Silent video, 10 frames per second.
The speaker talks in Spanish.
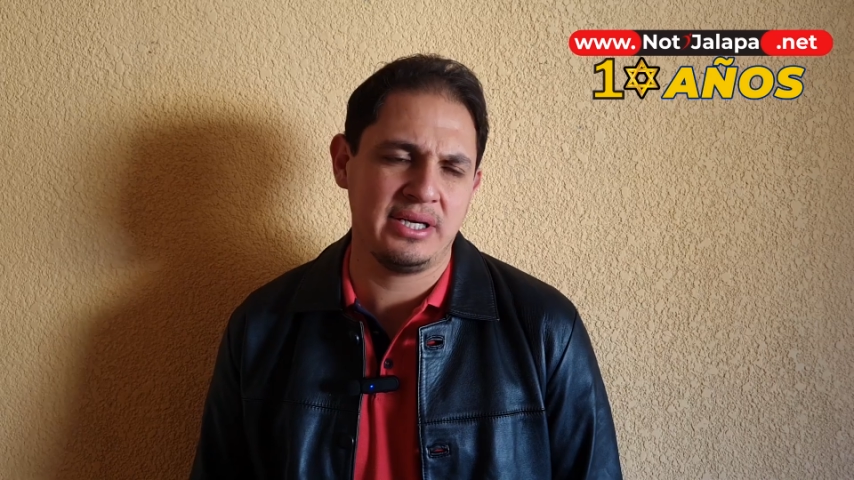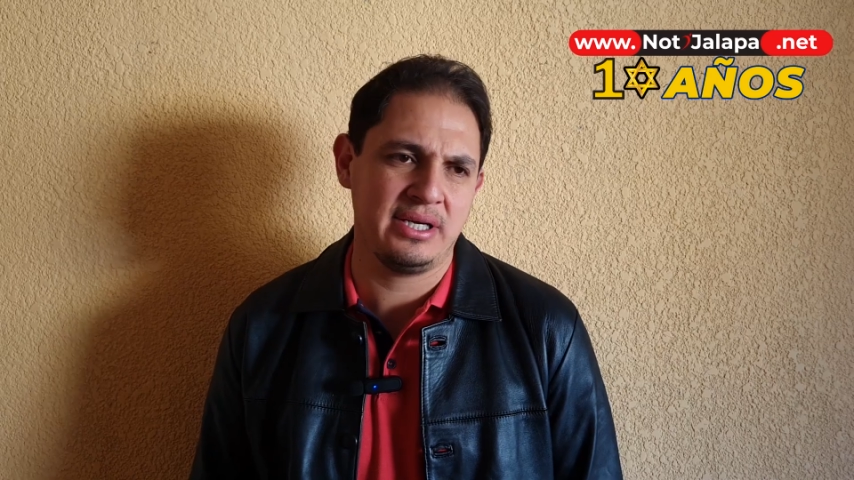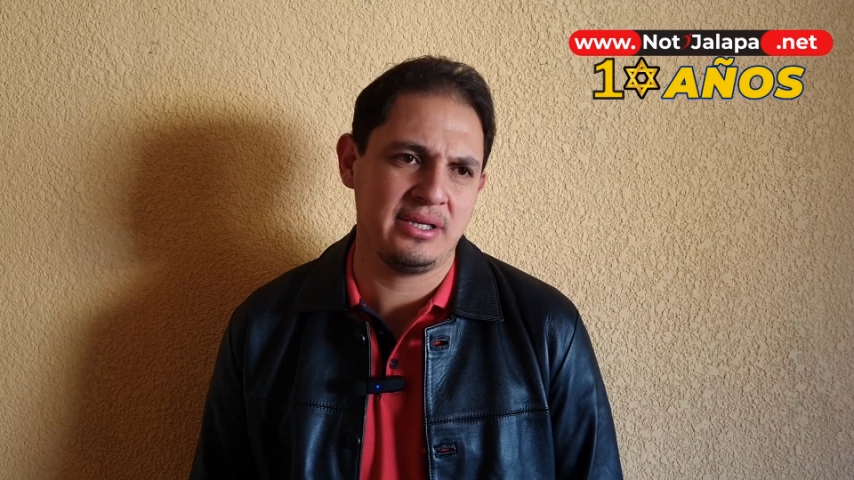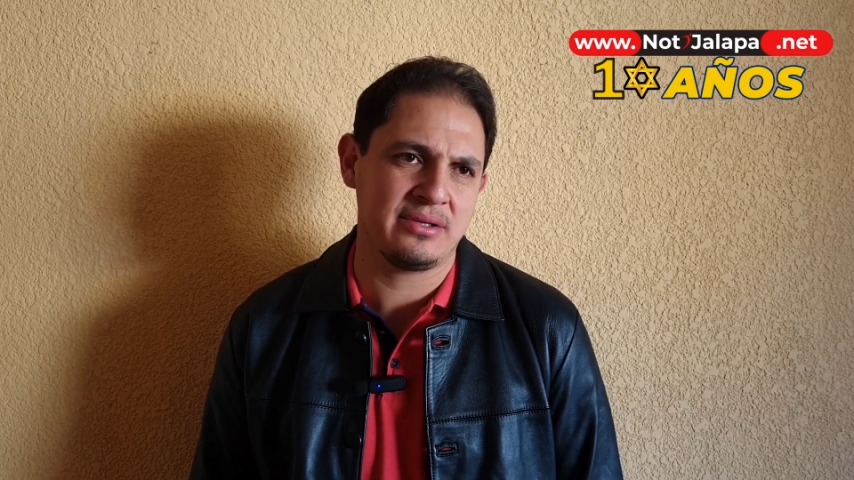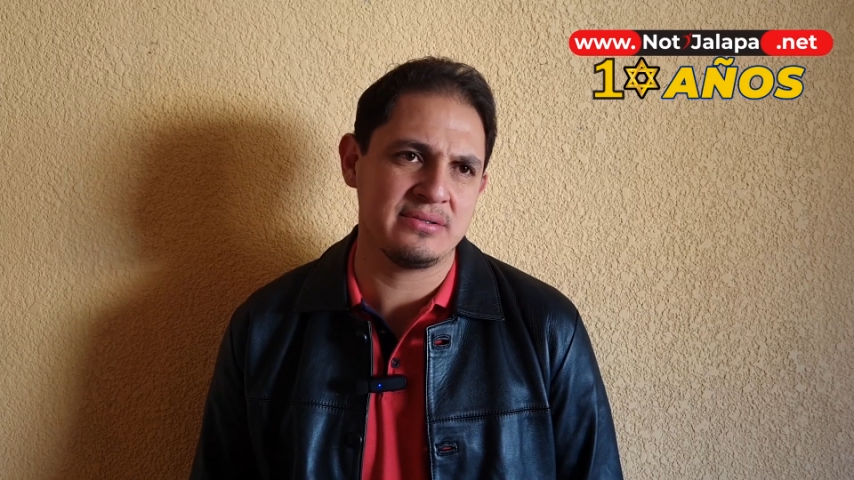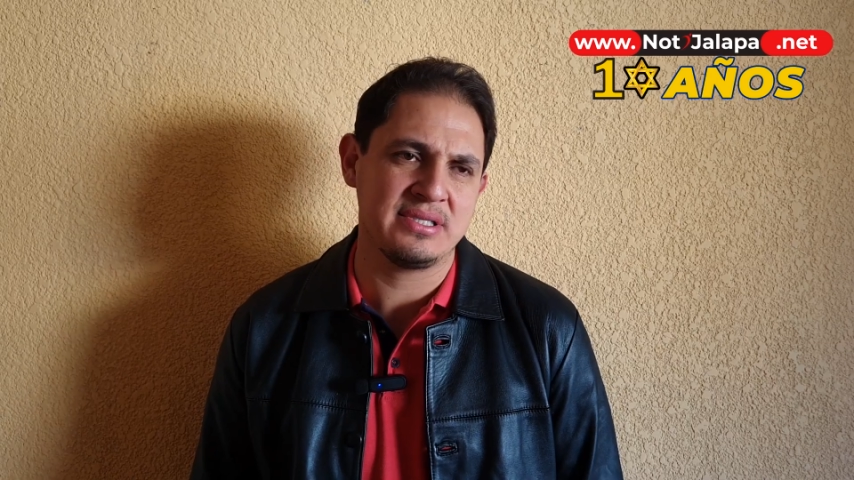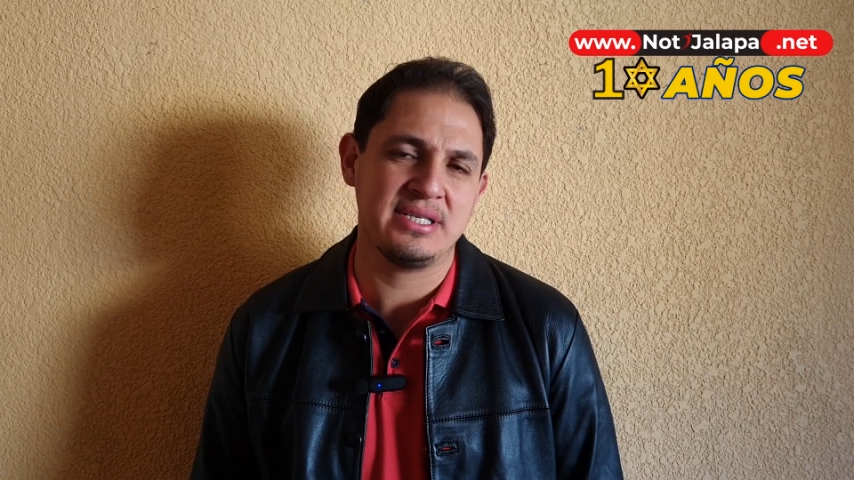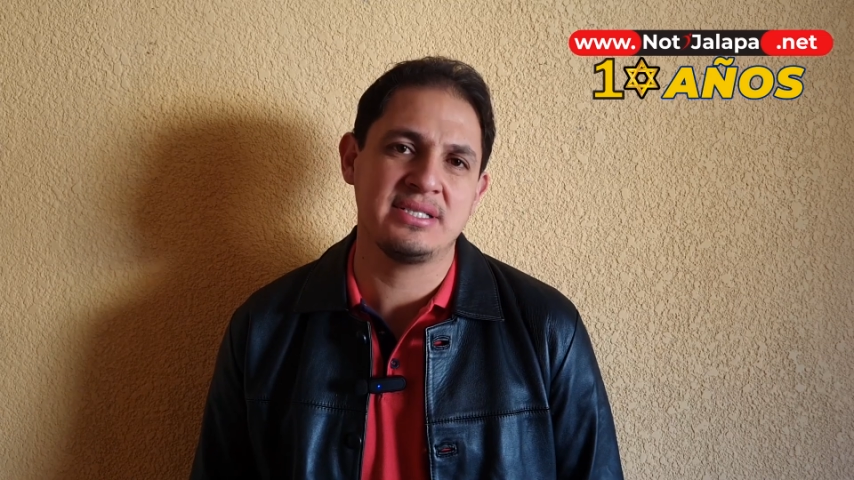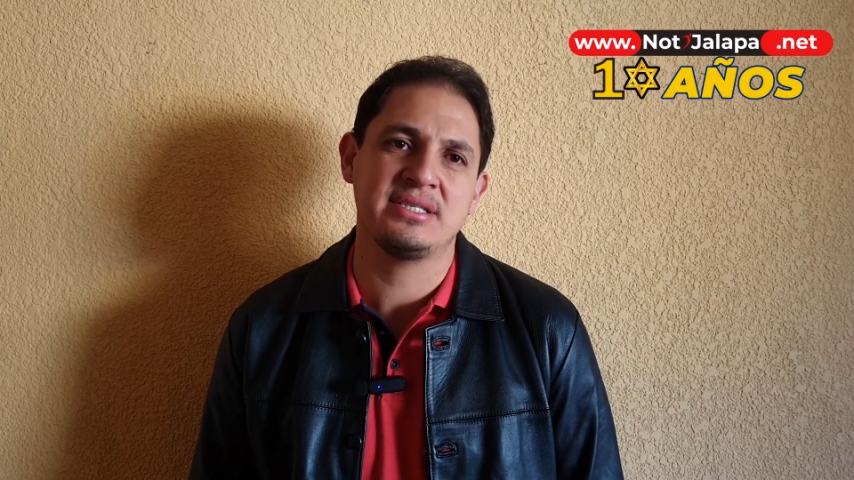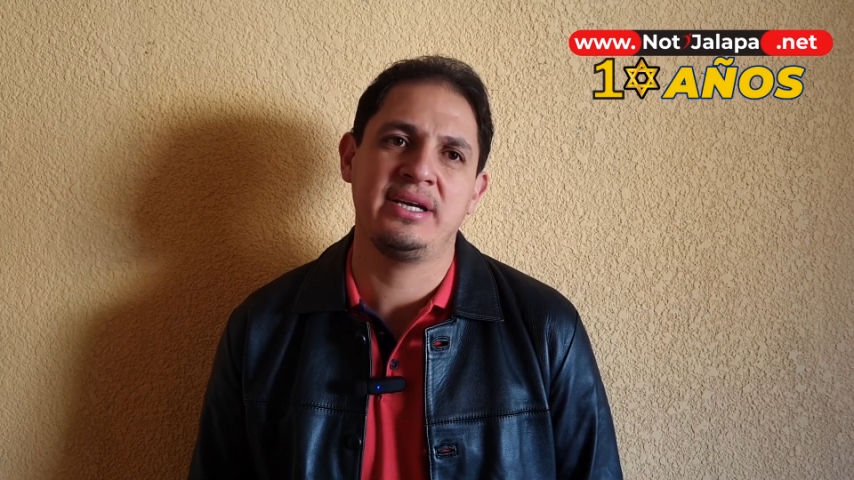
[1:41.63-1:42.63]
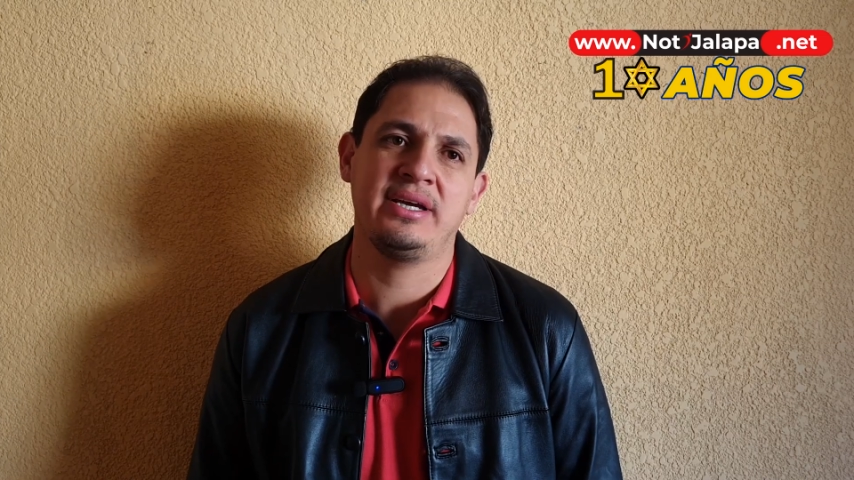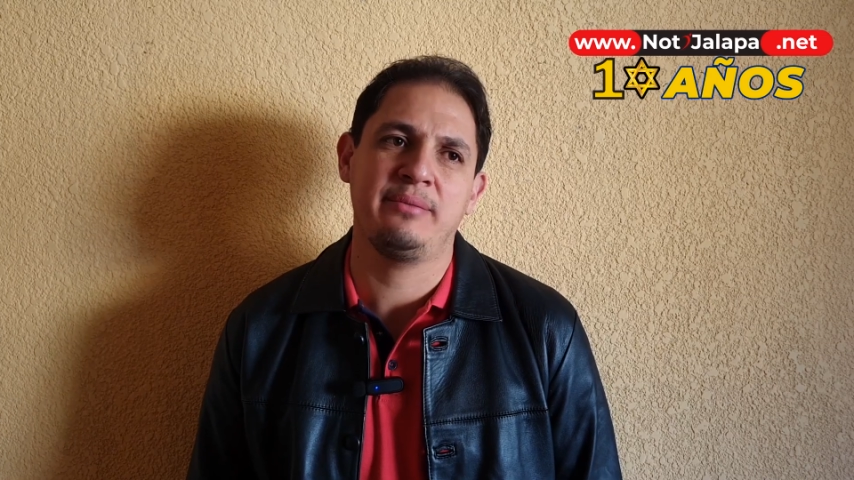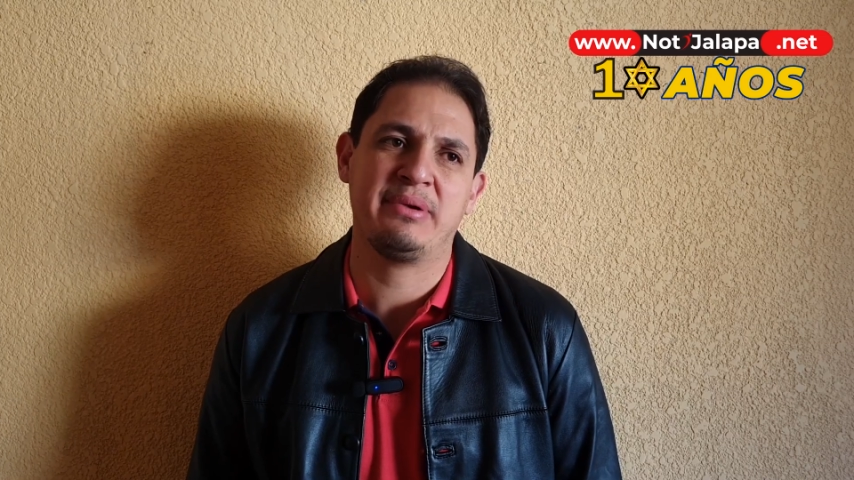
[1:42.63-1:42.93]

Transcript: eh, entonces eh,